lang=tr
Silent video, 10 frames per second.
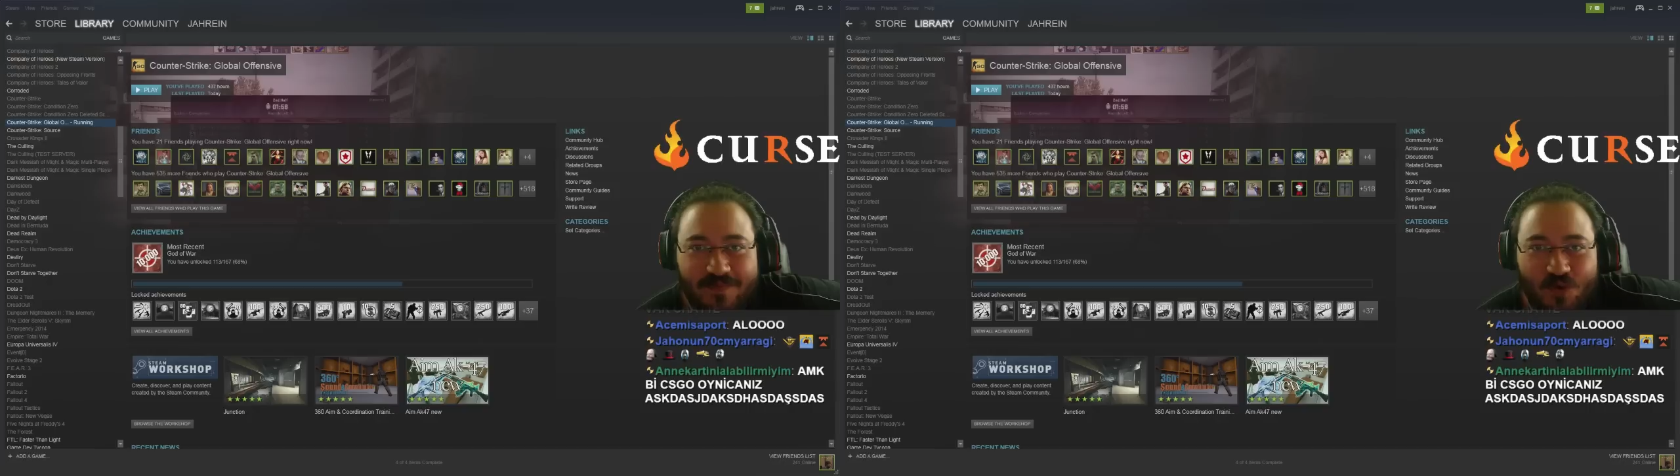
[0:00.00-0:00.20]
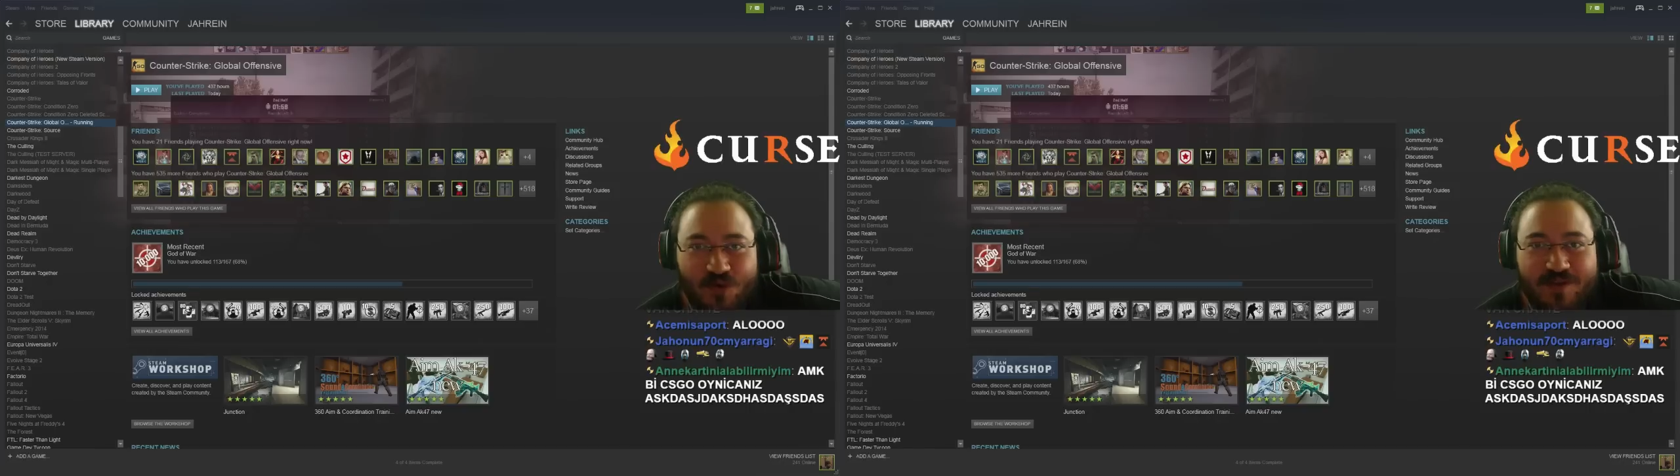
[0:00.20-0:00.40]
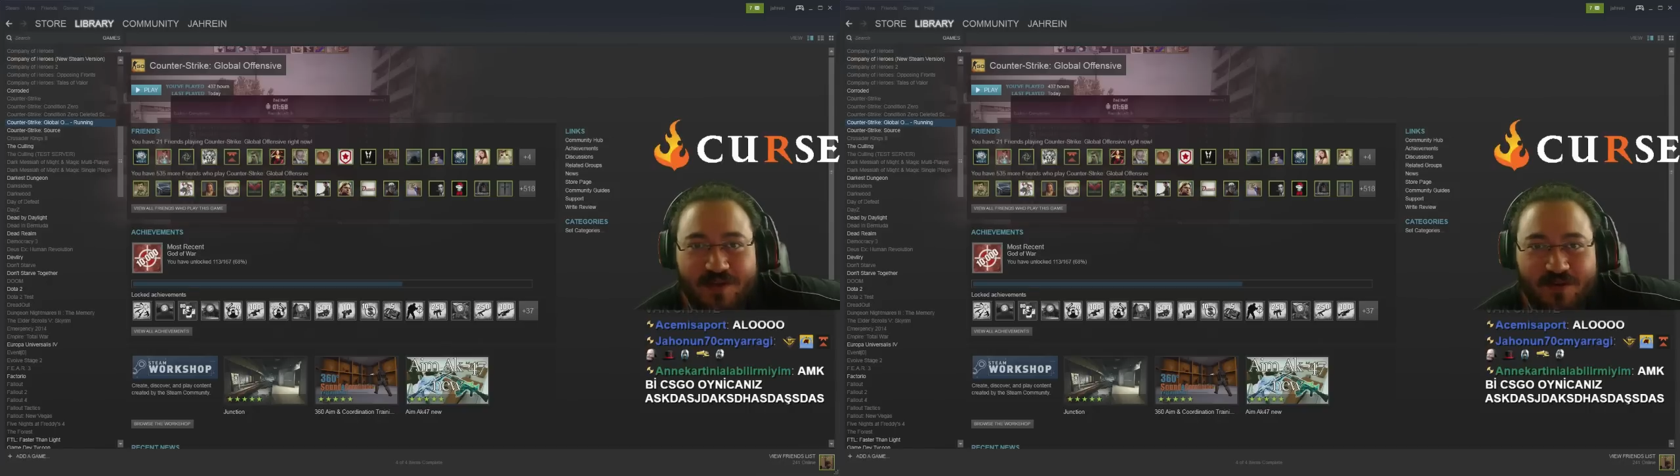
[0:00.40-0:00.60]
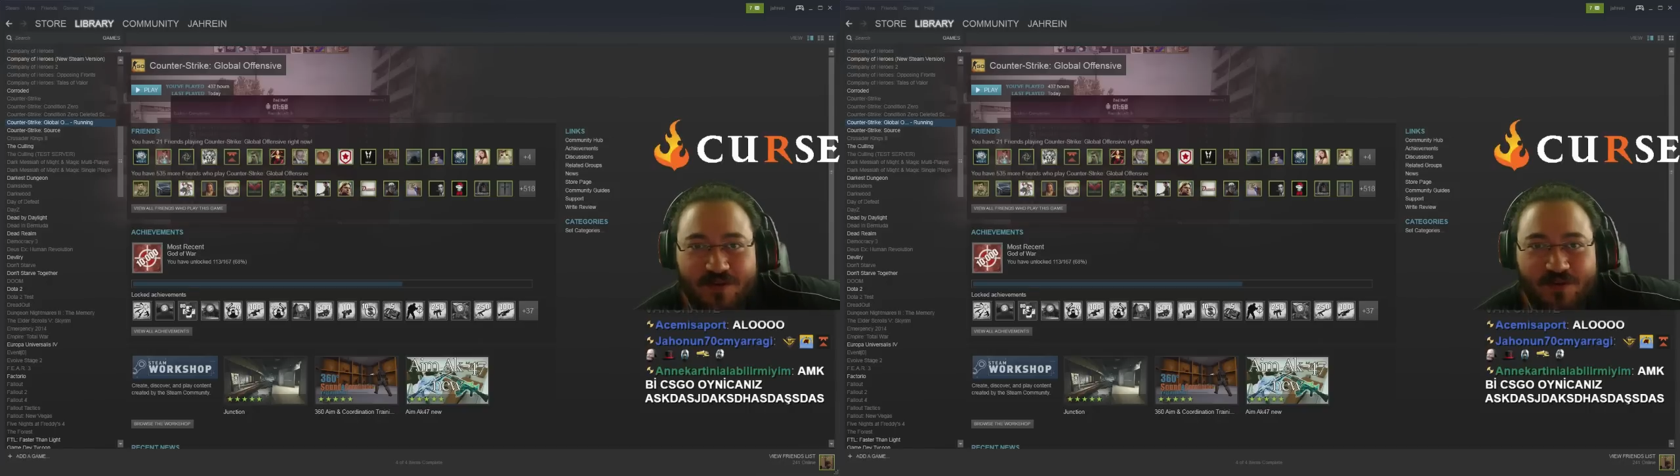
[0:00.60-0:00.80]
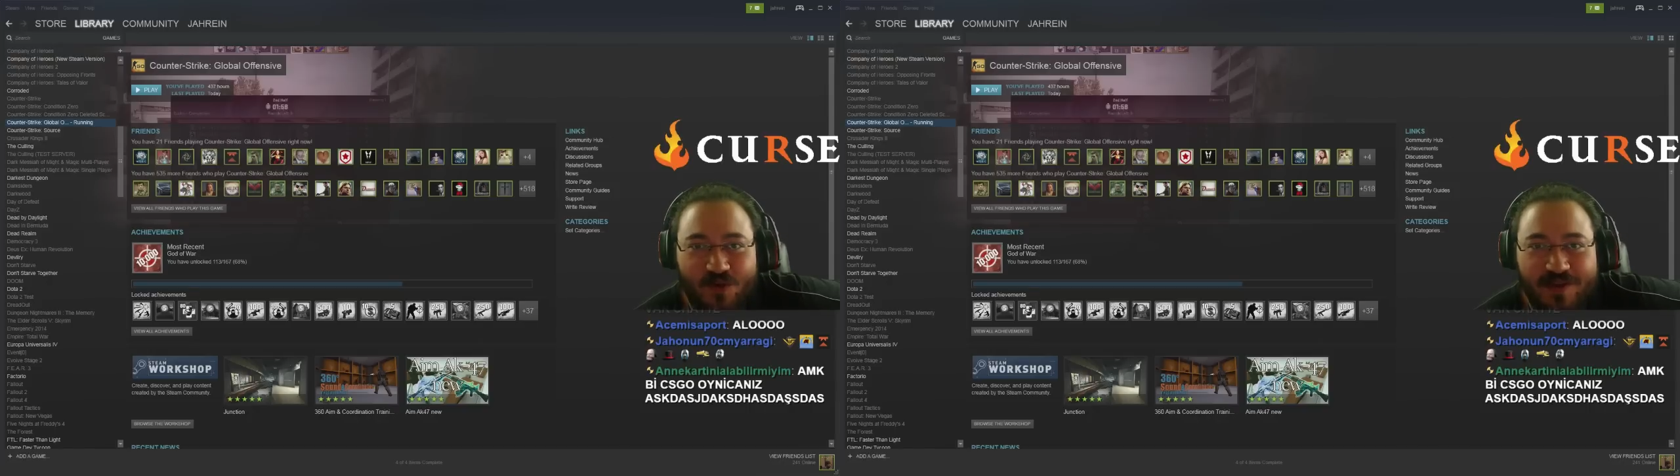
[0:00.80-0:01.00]
O yüzden
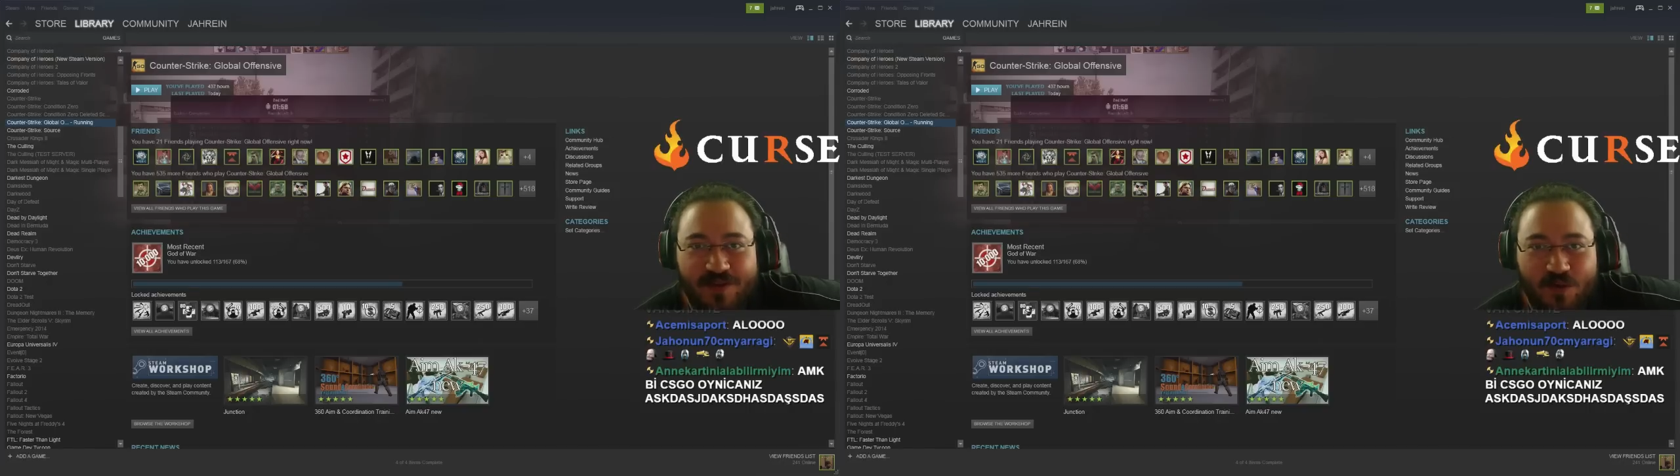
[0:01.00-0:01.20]
Yogi